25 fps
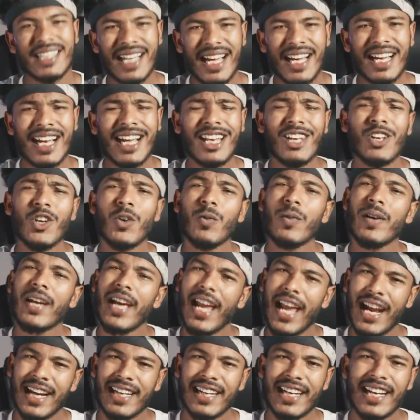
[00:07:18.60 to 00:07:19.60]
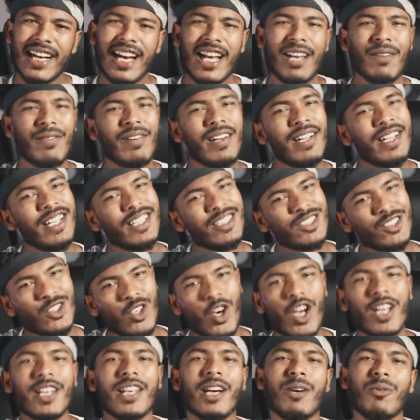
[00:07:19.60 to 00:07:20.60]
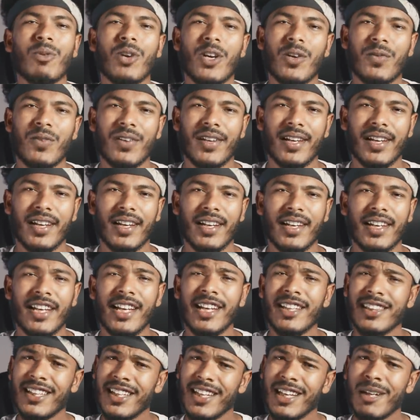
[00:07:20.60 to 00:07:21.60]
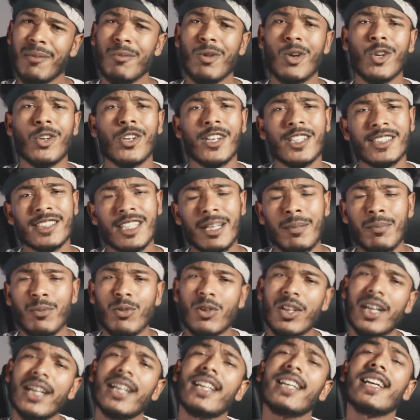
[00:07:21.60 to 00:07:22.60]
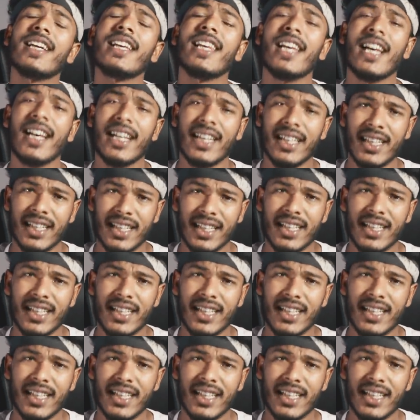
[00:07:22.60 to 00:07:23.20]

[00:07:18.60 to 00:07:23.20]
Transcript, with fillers: টাকার লোভে একটা গার্লফ্রেন্ডের ছয়টা বয়ফ্রেন্ড এর থেকে বড় এক্সাম্পল আর কি লাগে